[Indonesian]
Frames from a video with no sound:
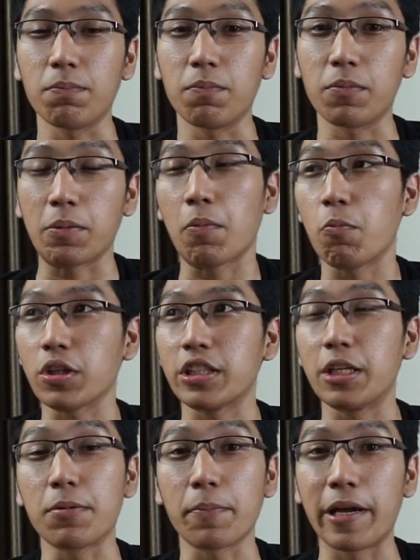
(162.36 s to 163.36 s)
lebih membuat
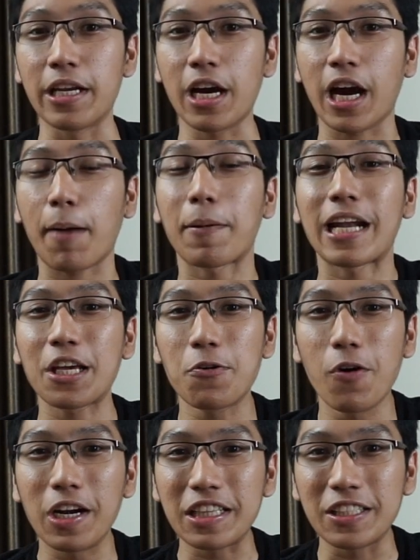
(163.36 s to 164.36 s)
jadi berbeda. Kapan lagi
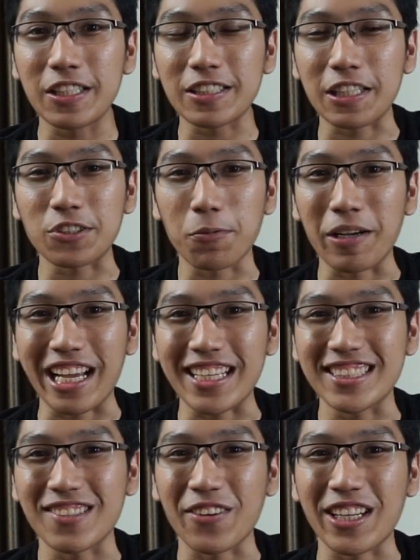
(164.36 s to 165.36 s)
gue ngeliat Dian Sastro main
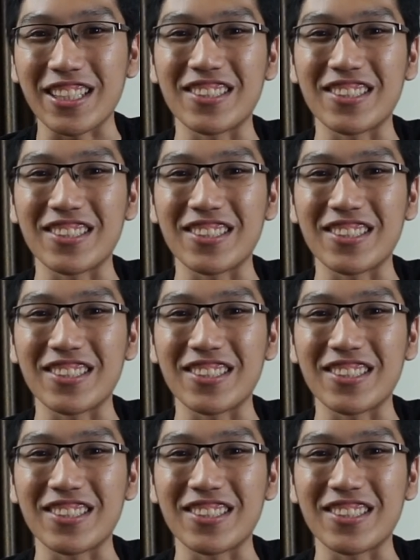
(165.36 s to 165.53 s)
action main